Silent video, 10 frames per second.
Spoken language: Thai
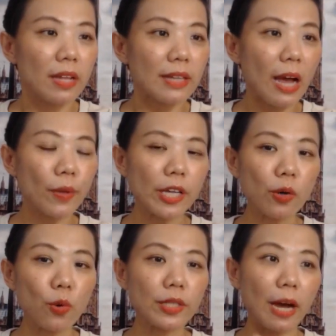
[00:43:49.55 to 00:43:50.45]
ถ้าวันนี้
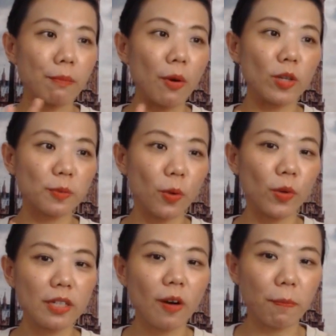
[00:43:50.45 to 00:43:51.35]
คุณทำโพสต์โพส
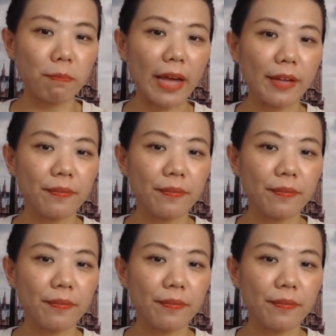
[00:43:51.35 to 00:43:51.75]
ต์หนึ่งออกไป